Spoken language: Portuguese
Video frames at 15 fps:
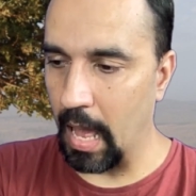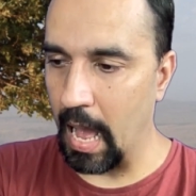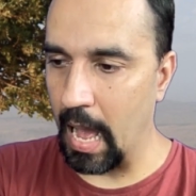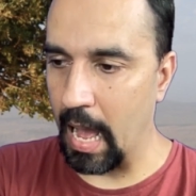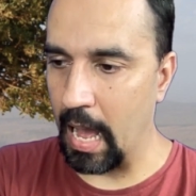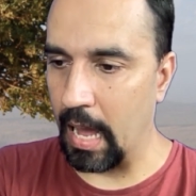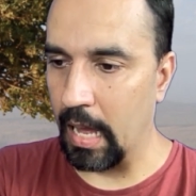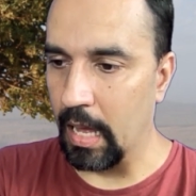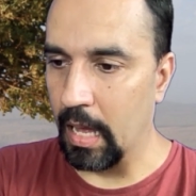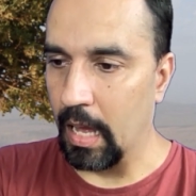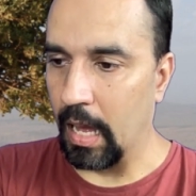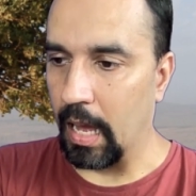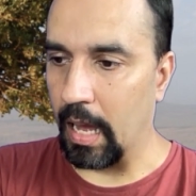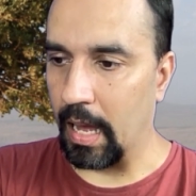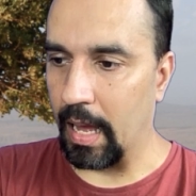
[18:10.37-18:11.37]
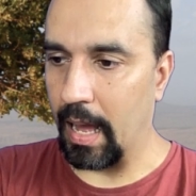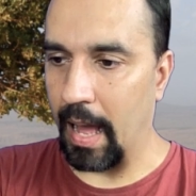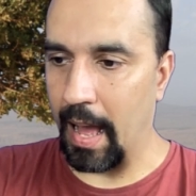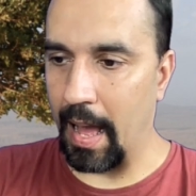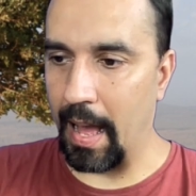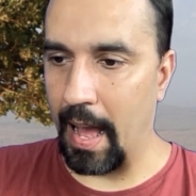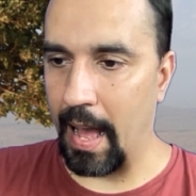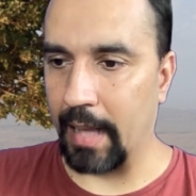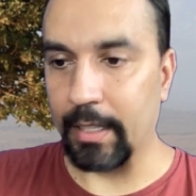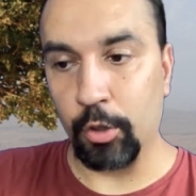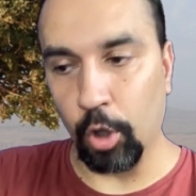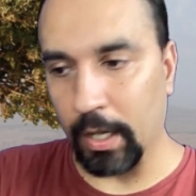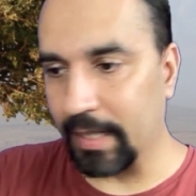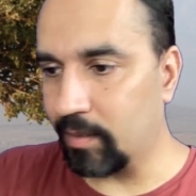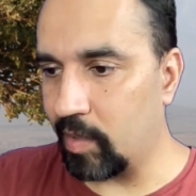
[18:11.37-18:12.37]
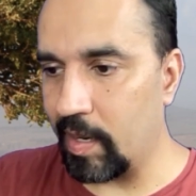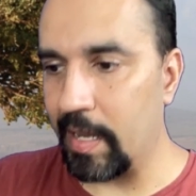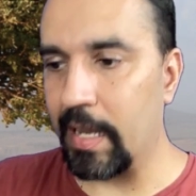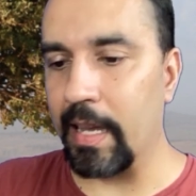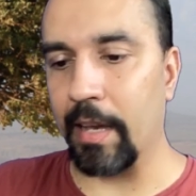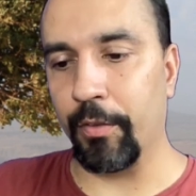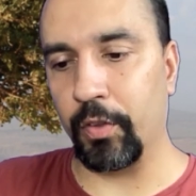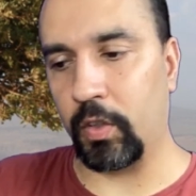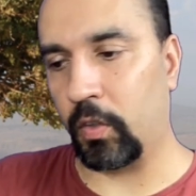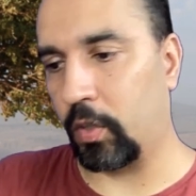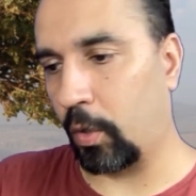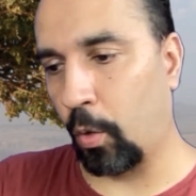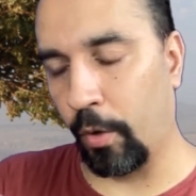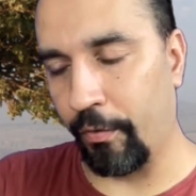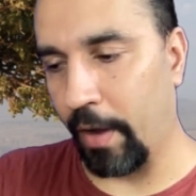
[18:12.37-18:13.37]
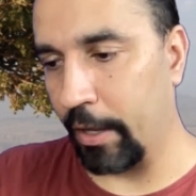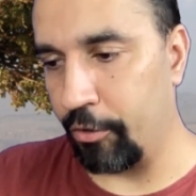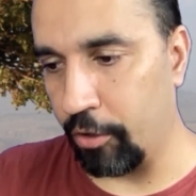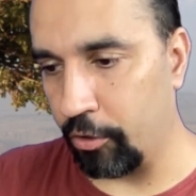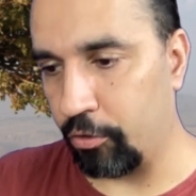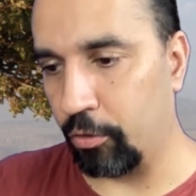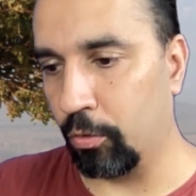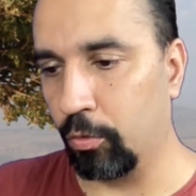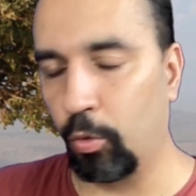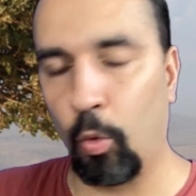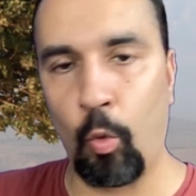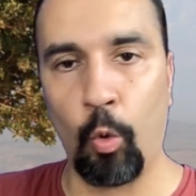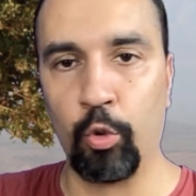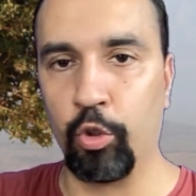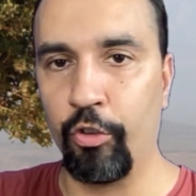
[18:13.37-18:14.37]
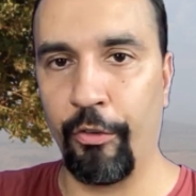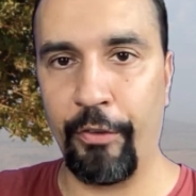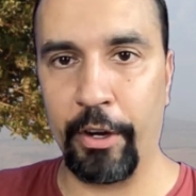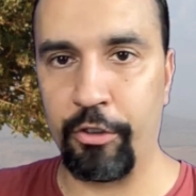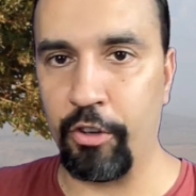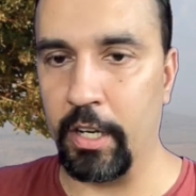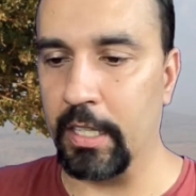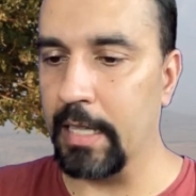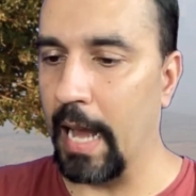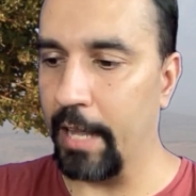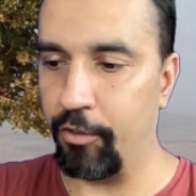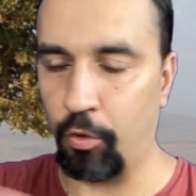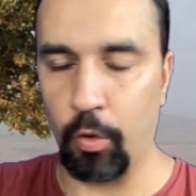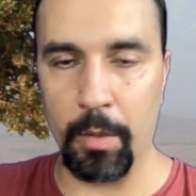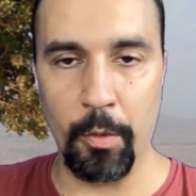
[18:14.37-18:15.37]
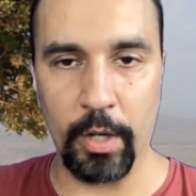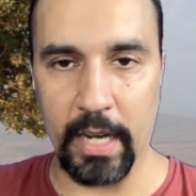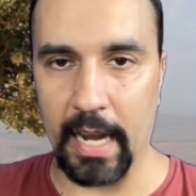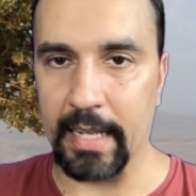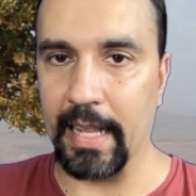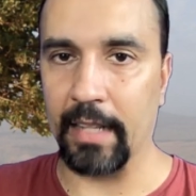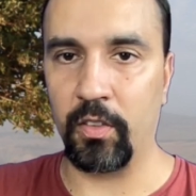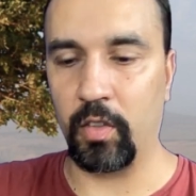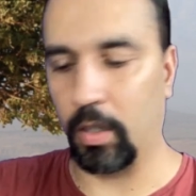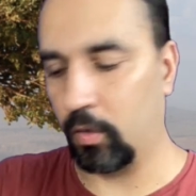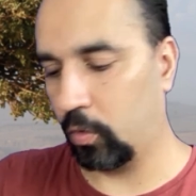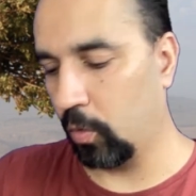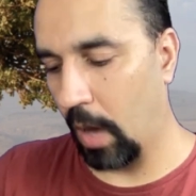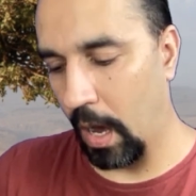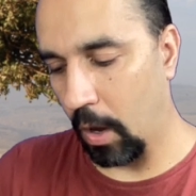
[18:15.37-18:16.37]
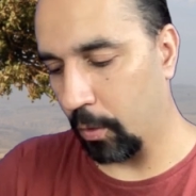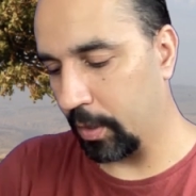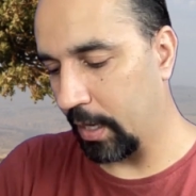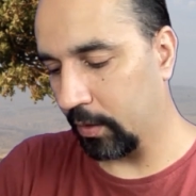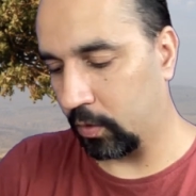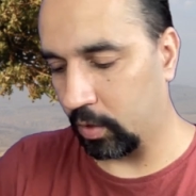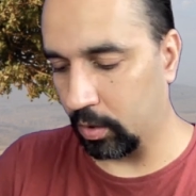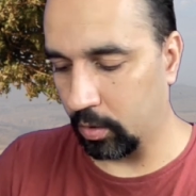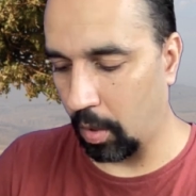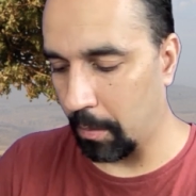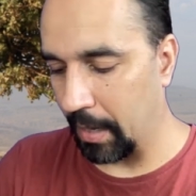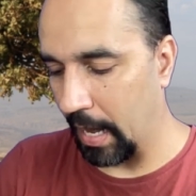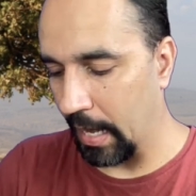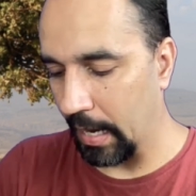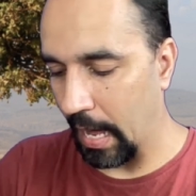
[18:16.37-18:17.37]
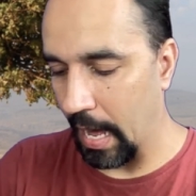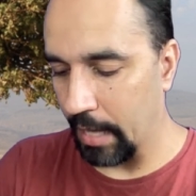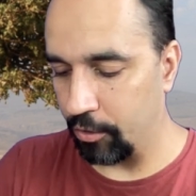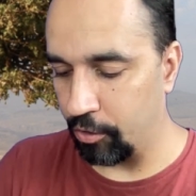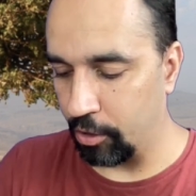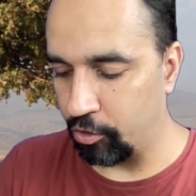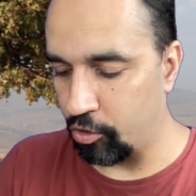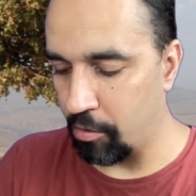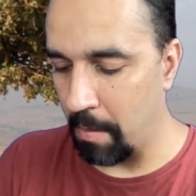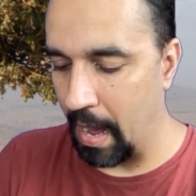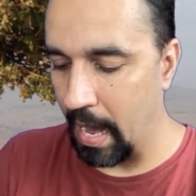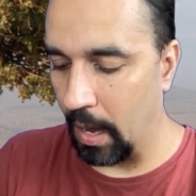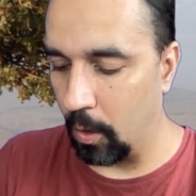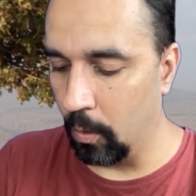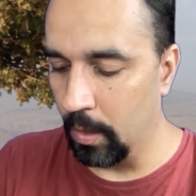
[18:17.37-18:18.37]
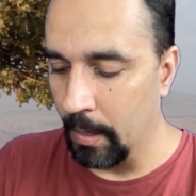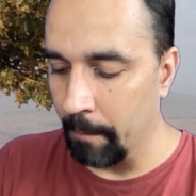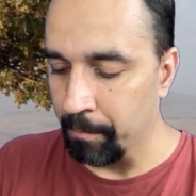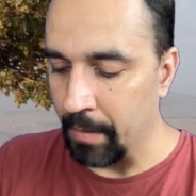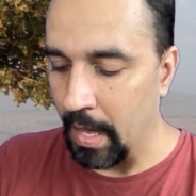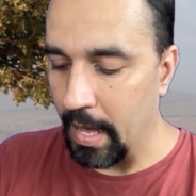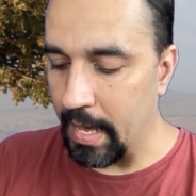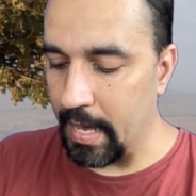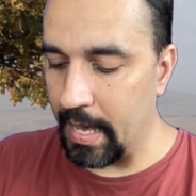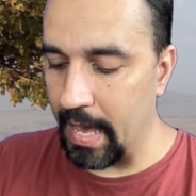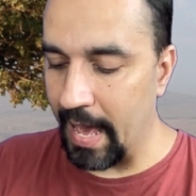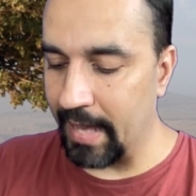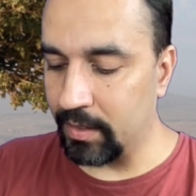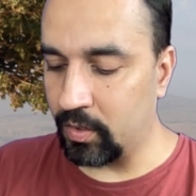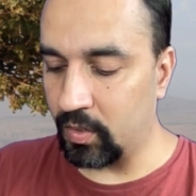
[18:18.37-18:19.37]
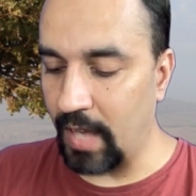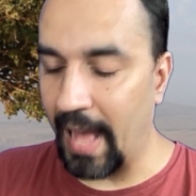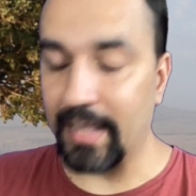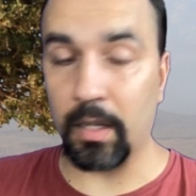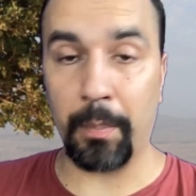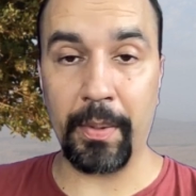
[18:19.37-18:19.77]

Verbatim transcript: a, a, a idolatria, você se curvar diante do culto de fertilidade com imoralidade sexual, que é se dobrar lá diante de Baal e etc.